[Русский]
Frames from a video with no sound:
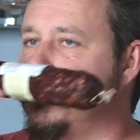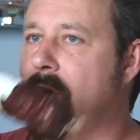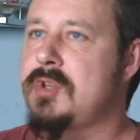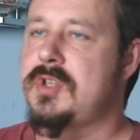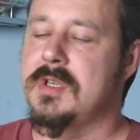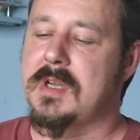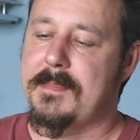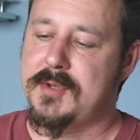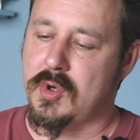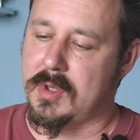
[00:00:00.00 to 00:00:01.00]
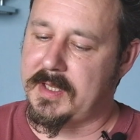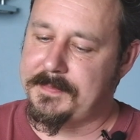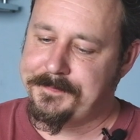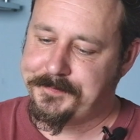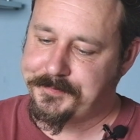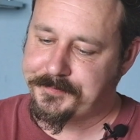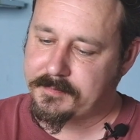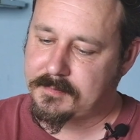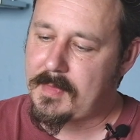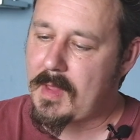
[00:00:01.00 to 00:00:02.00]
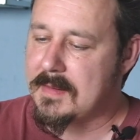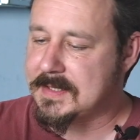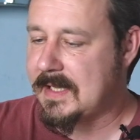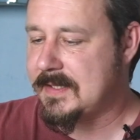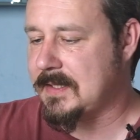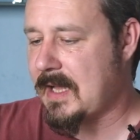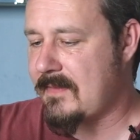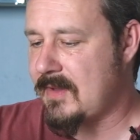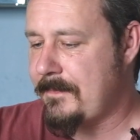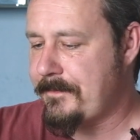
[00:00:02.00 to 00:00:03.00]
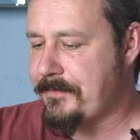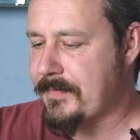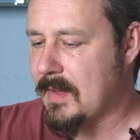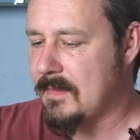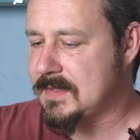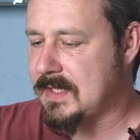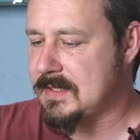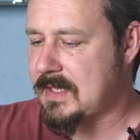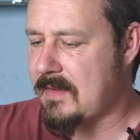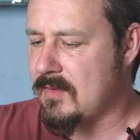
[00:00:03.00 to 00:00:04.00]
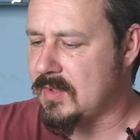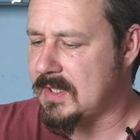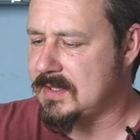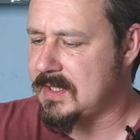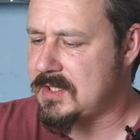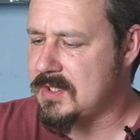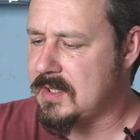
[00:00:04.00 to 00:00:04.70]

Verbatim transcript: очень копченым. В составе, в составе у нас, значит,